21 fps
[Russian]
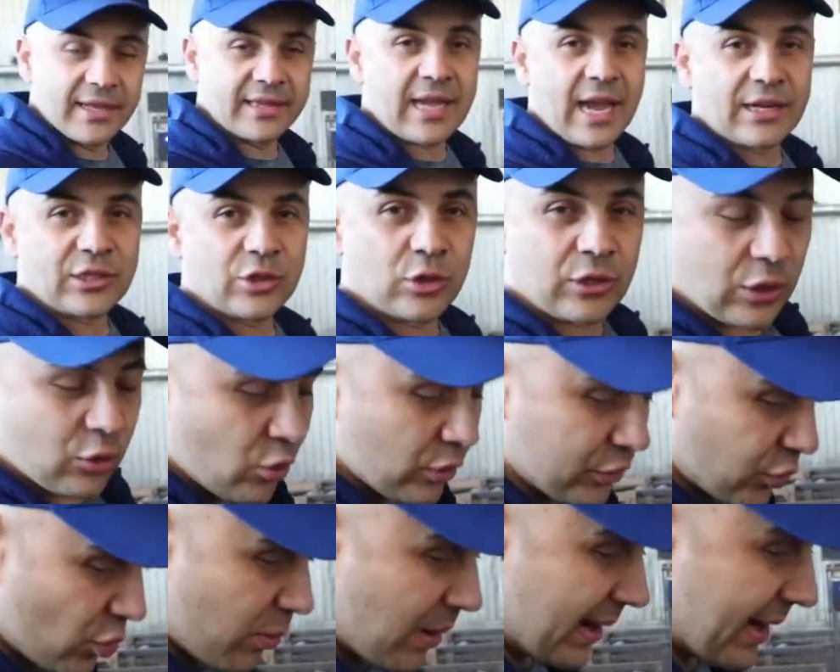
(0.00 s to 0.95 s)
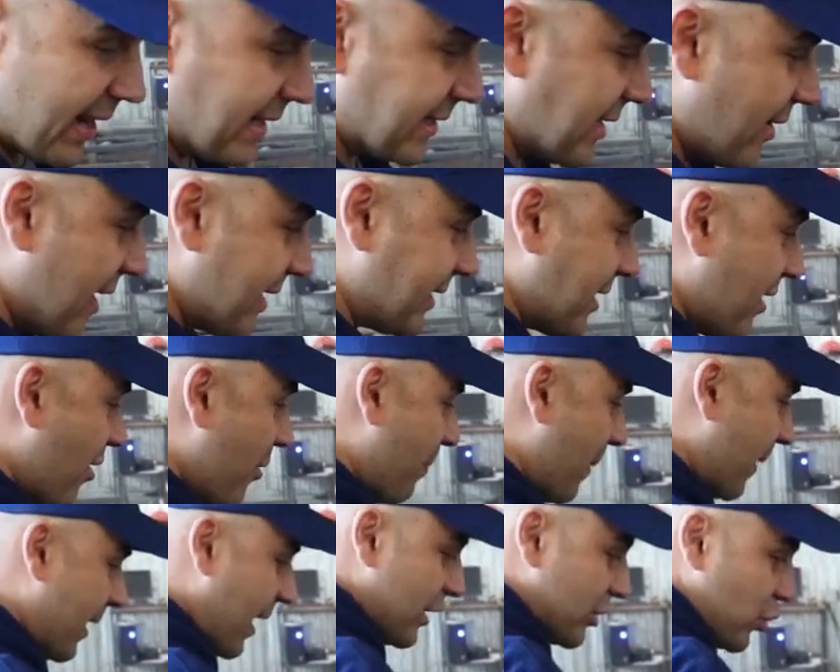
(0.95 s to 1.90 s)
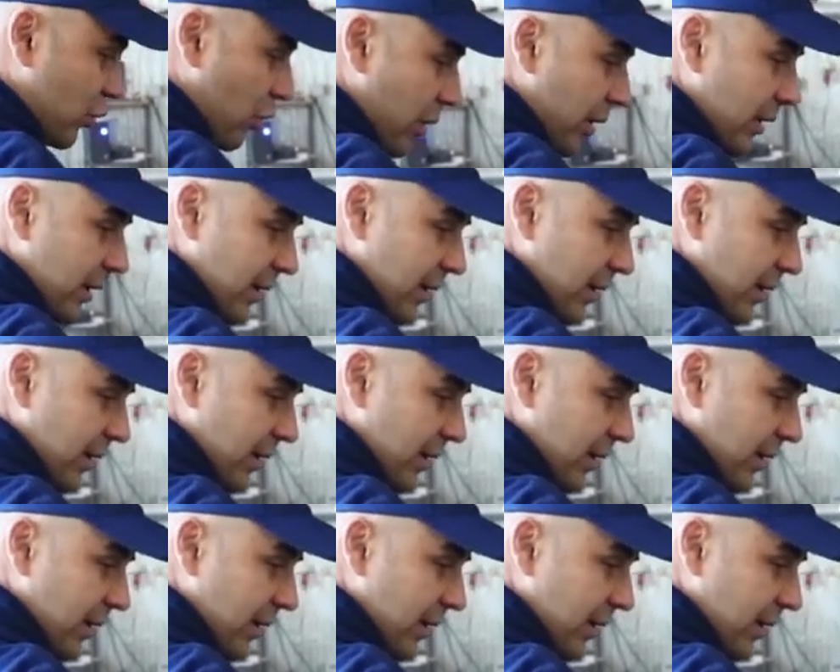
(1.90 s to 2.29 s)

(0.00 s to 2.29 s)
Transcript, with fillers: Итак, что такое труборез? Давайте я вам покажу.